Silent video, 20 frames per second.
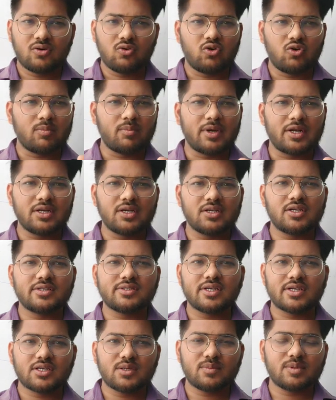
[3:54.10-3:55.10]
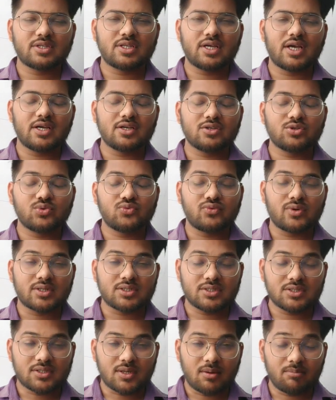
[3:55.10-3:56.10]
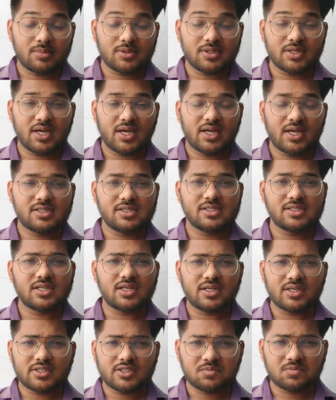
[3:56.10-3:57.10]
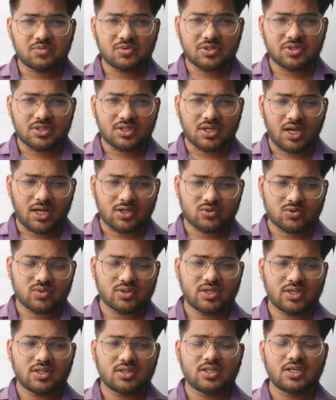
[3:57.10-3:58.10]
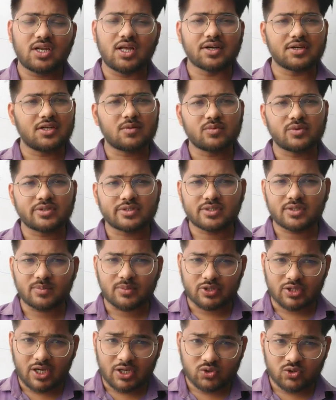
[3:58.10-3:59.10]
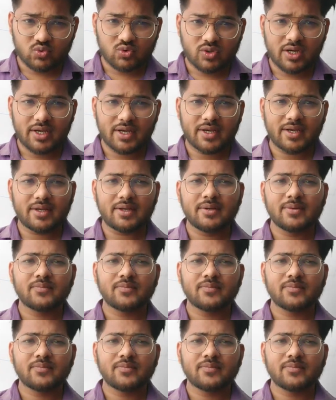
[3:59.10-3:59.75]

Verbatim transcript: और मैंने जैसा कि बताया जो फर्जी कंपनियां हैं जिनकी लिस्ट पूरी आ चुकी है तेलंगाना पुलिस ने बता चुका है